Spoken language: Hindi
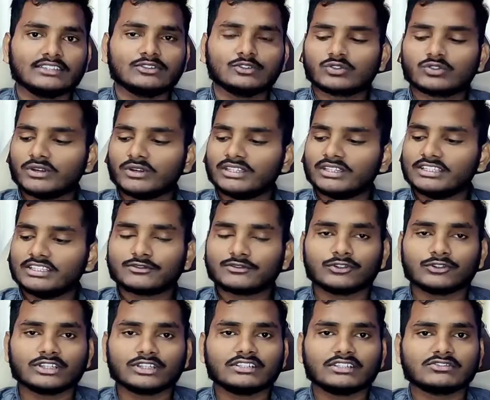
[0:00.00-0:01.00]
दोस्तों वहीं इस
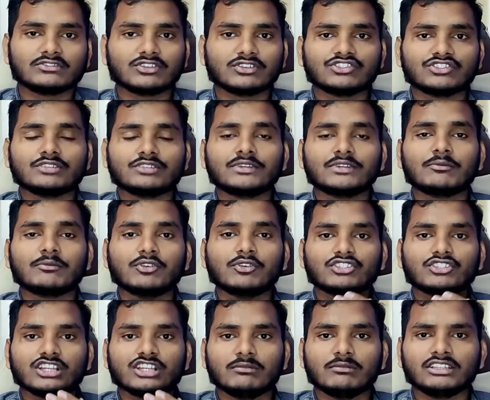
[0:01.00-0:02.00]
फोन का रिजोल्यूशन भी आपको
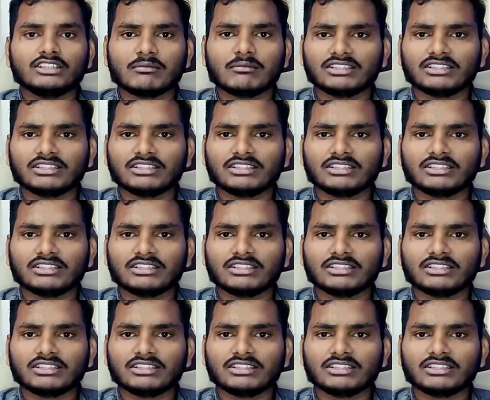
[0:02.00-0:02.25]
अच्छा मिलता है